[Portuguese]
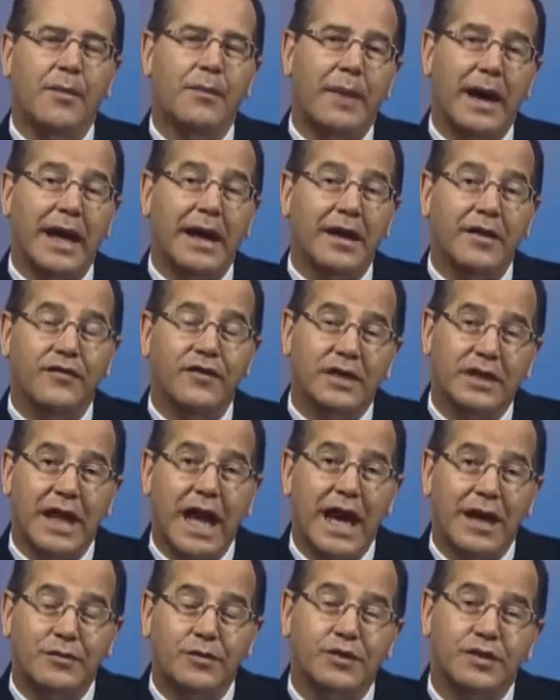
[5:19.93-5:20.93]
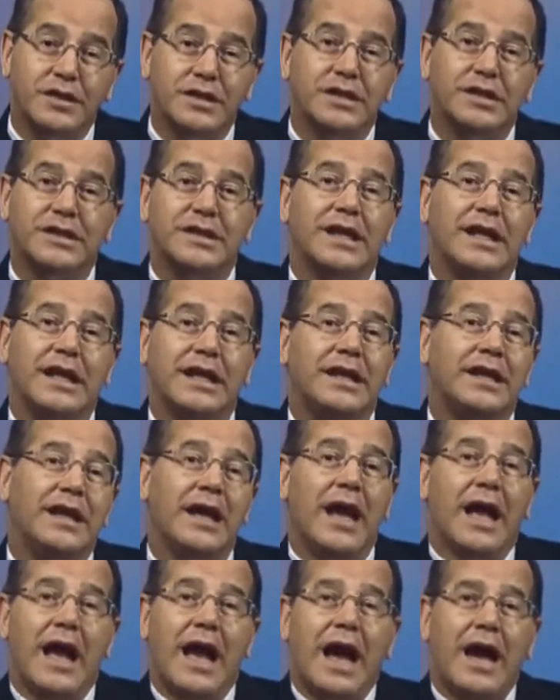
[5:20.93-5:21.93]
para evitarmos, diz ele,
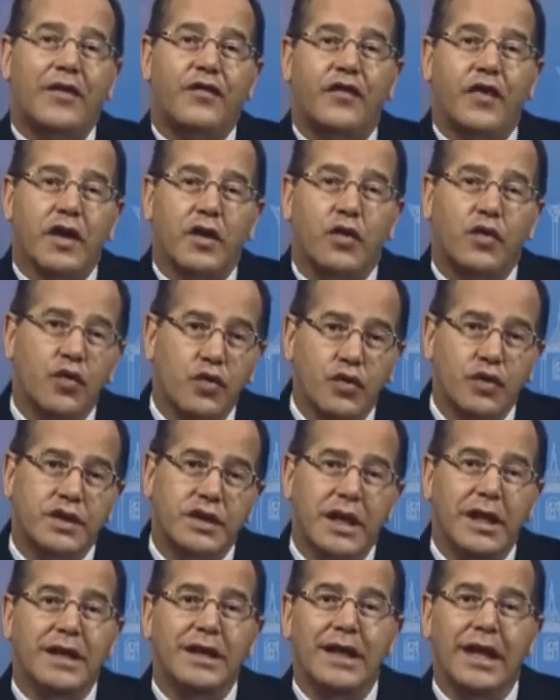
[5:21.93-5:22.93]
a ferrugem